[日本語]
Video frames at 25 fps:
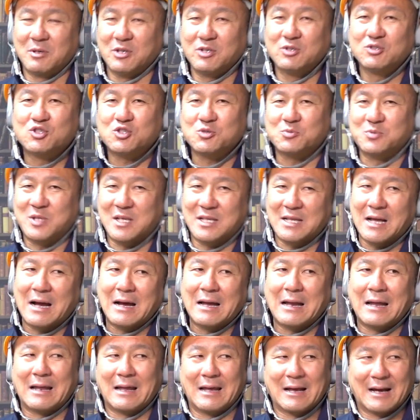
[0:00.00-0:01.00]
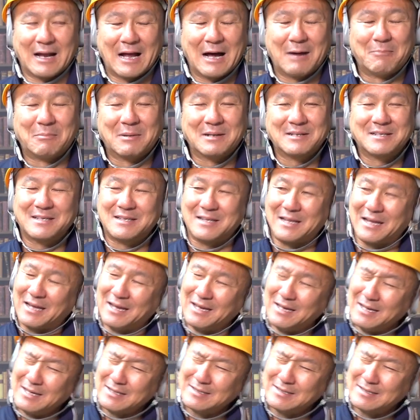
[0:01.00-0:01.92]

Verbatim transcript: まあ YouTube 出たがらないからあんまり出てない。